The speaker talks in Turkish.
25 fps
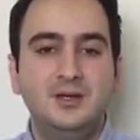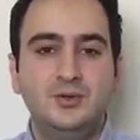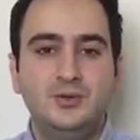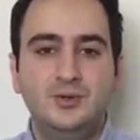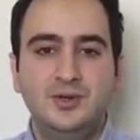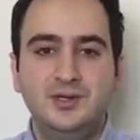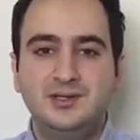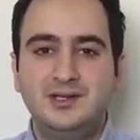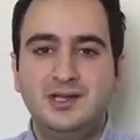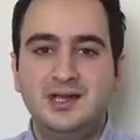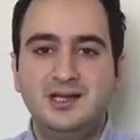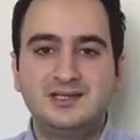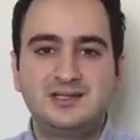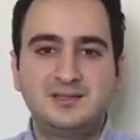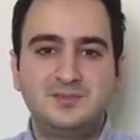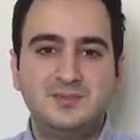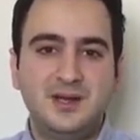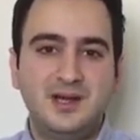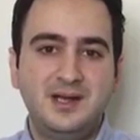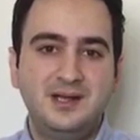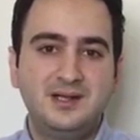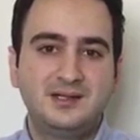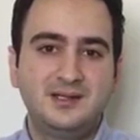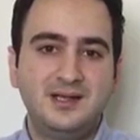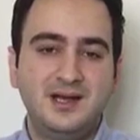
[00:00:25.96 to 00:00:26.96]
Üretilen
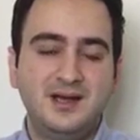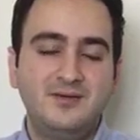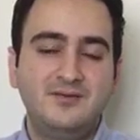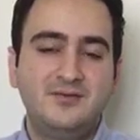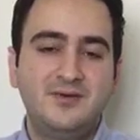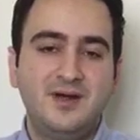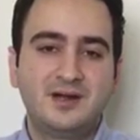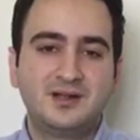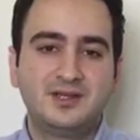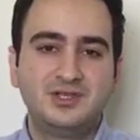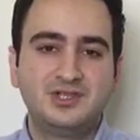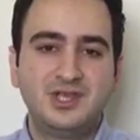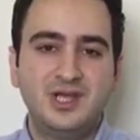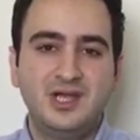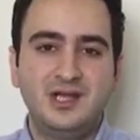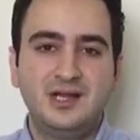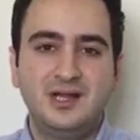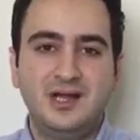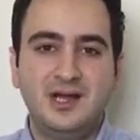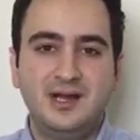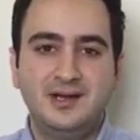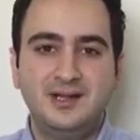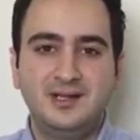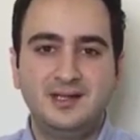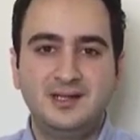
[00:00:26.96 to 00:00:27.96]
siperlikler farklı
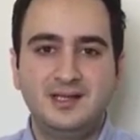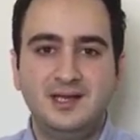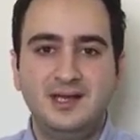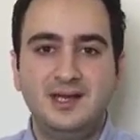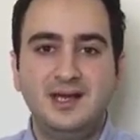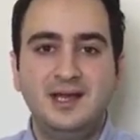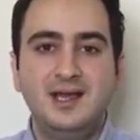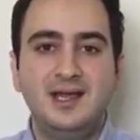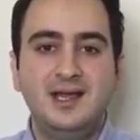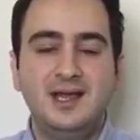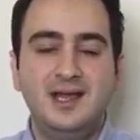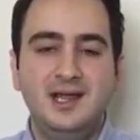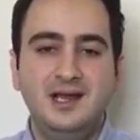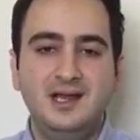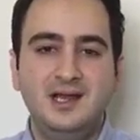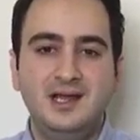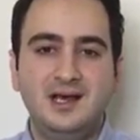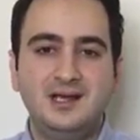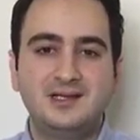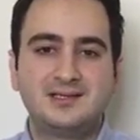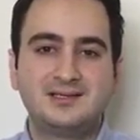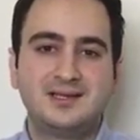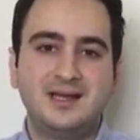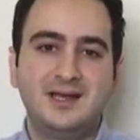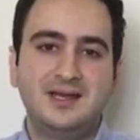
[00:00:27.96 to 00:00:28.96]
şehirlerdeki 50
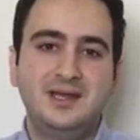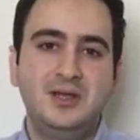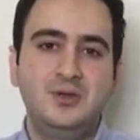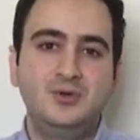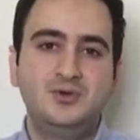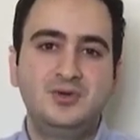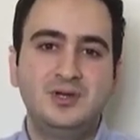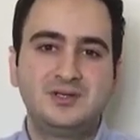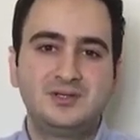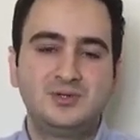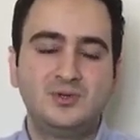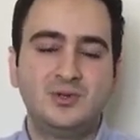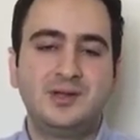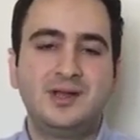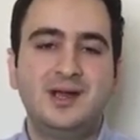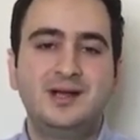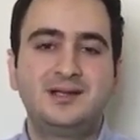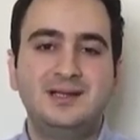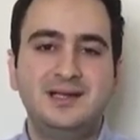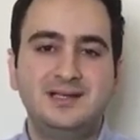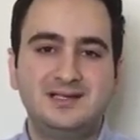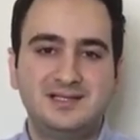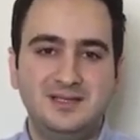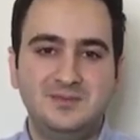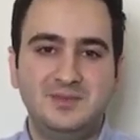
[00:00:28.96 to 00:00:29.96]
hastaneye ücretsiz olarak
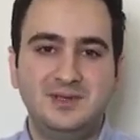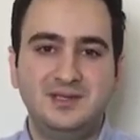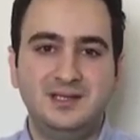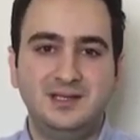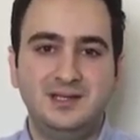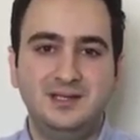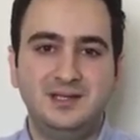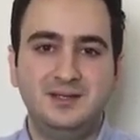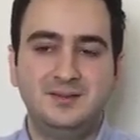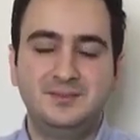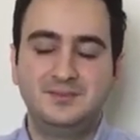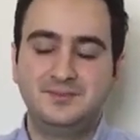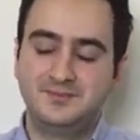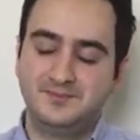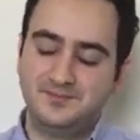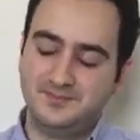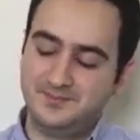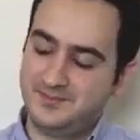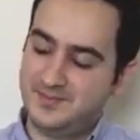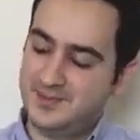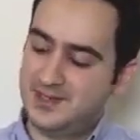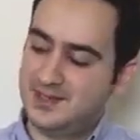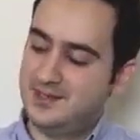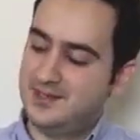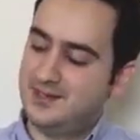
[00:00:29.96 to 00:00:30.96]
teslim edildi.
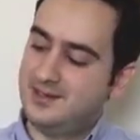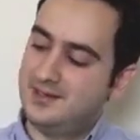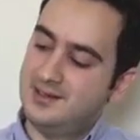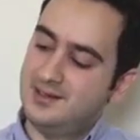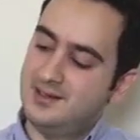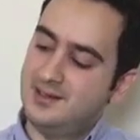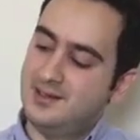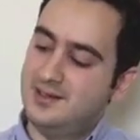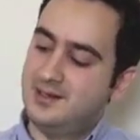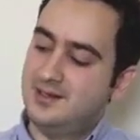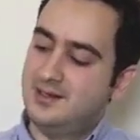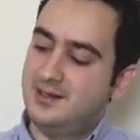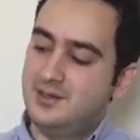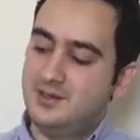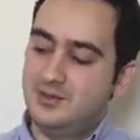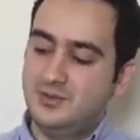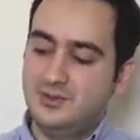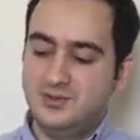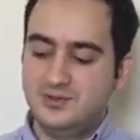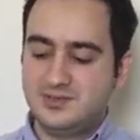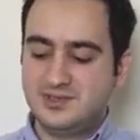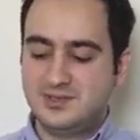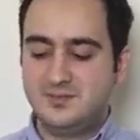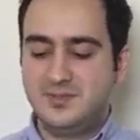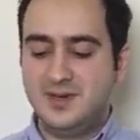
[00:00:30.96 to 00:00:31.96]

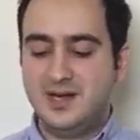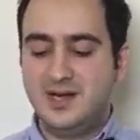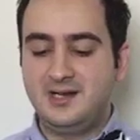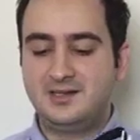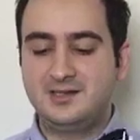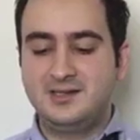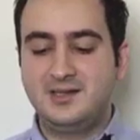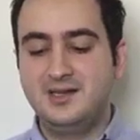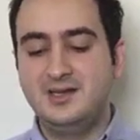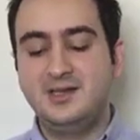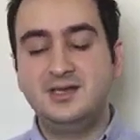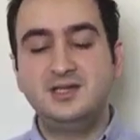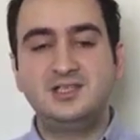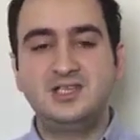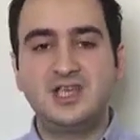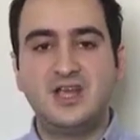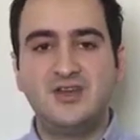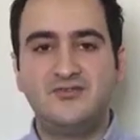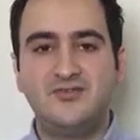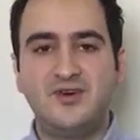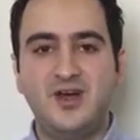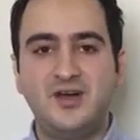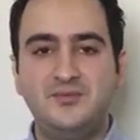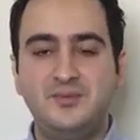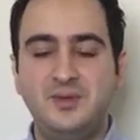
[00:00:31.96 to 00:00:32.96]
Yüz siperlikleri
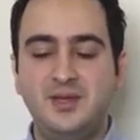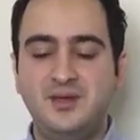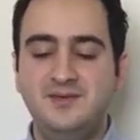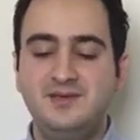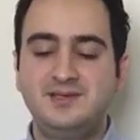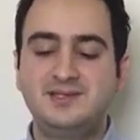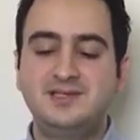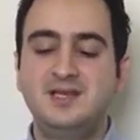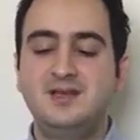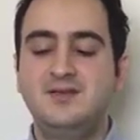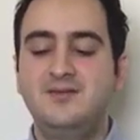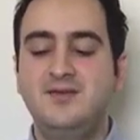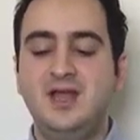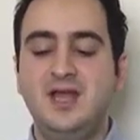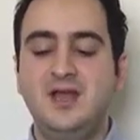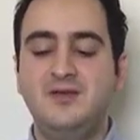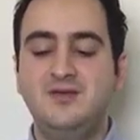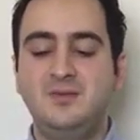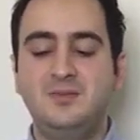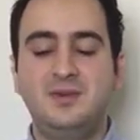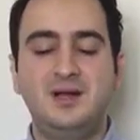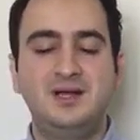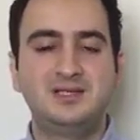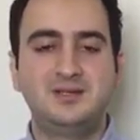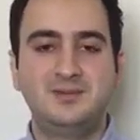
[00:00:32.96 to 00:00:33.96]
şeffaf PVC ve EVA
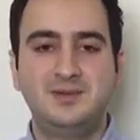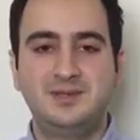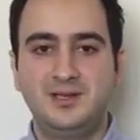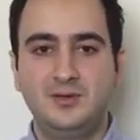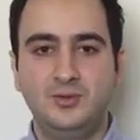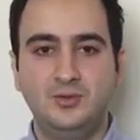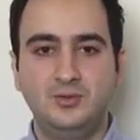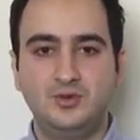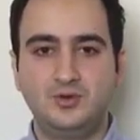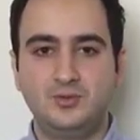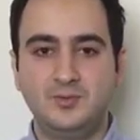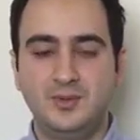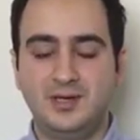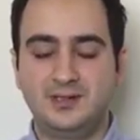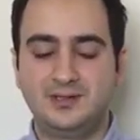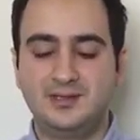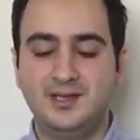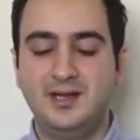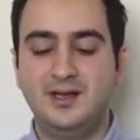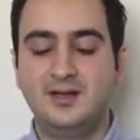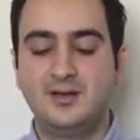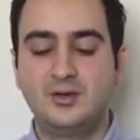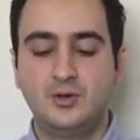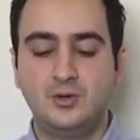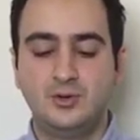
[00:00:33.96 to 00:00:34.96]
malzemeden
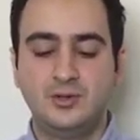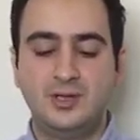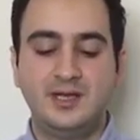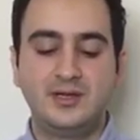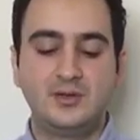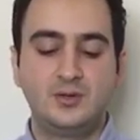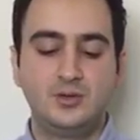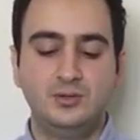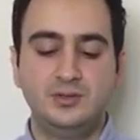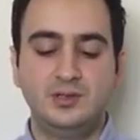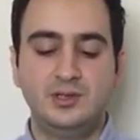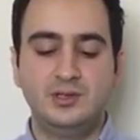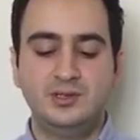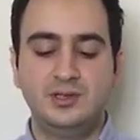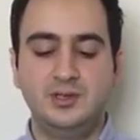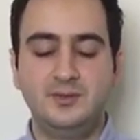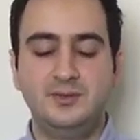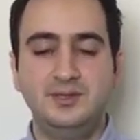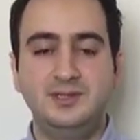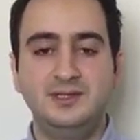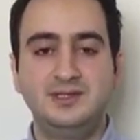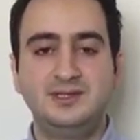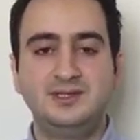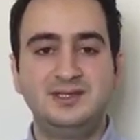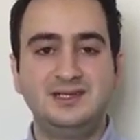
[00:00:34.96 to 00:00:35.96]
oluşmakta. Kolay
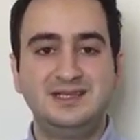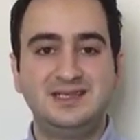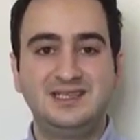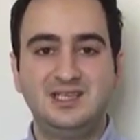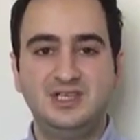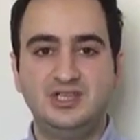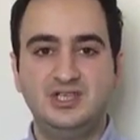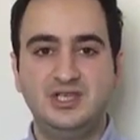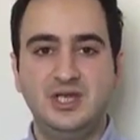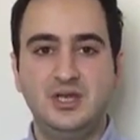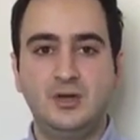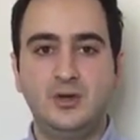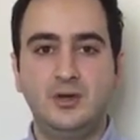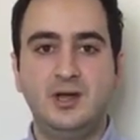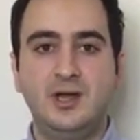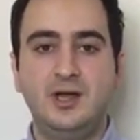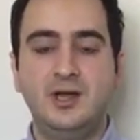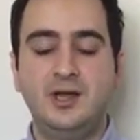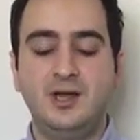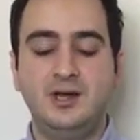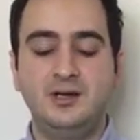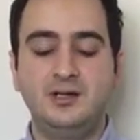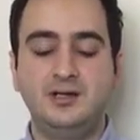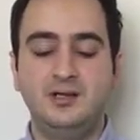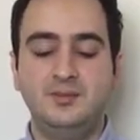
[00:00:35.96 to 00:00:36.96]
kullanılabilir, kişiye göre
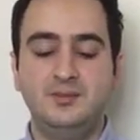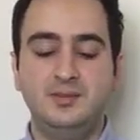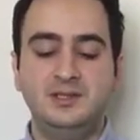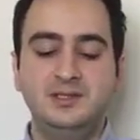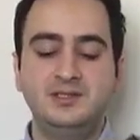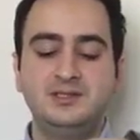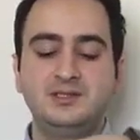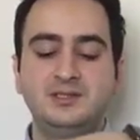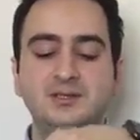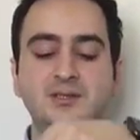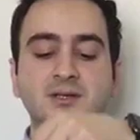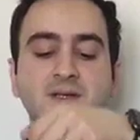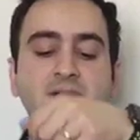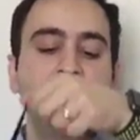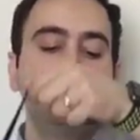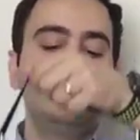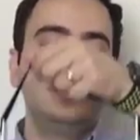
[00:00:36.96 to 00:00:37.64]
ayarlanabilir.